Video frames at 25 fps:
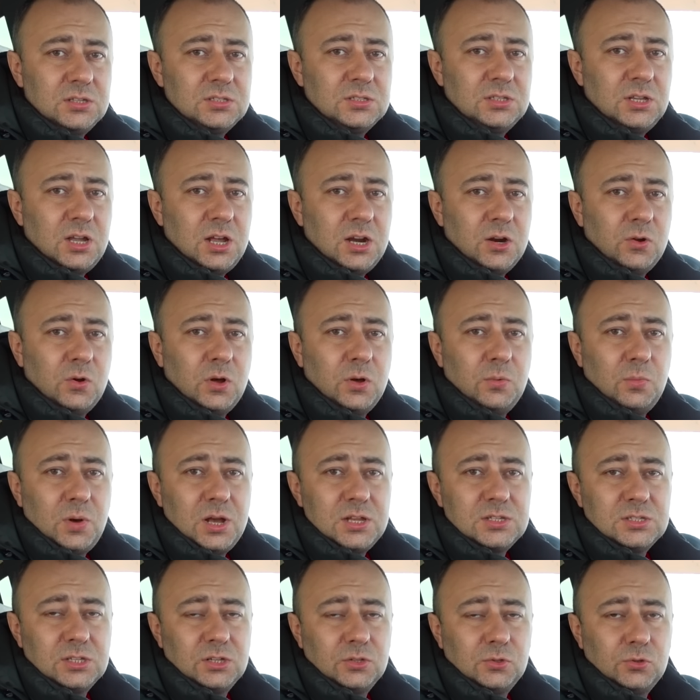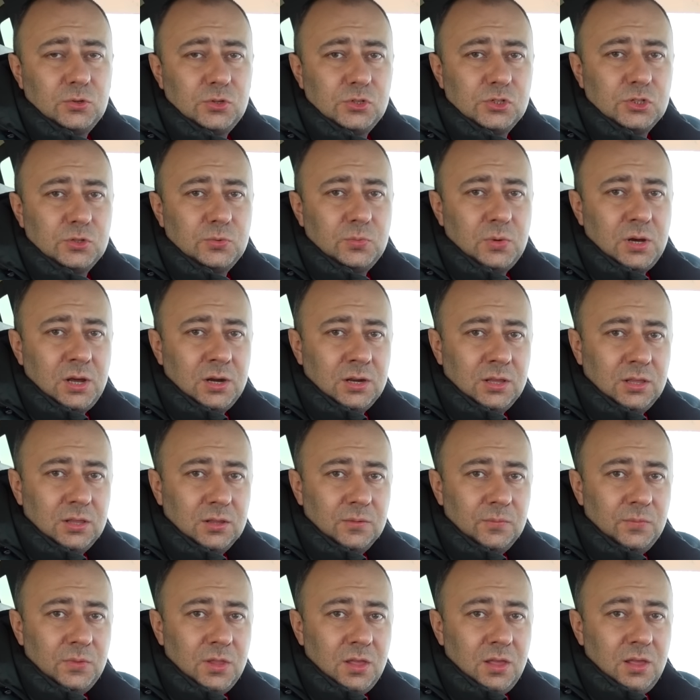старого масла той же
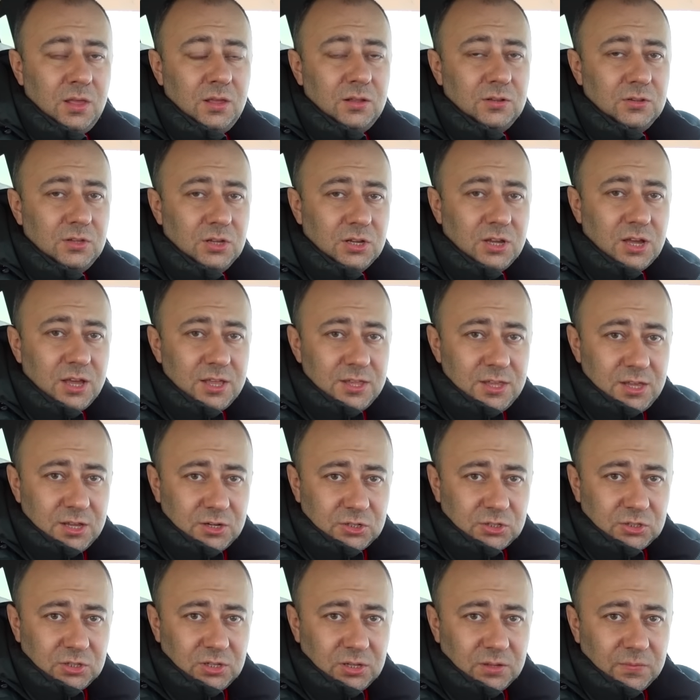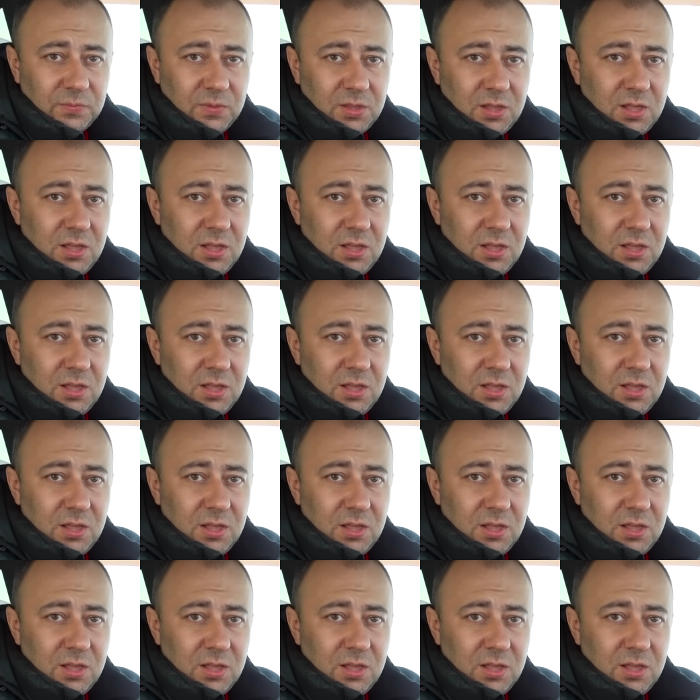марки. Да, конечно.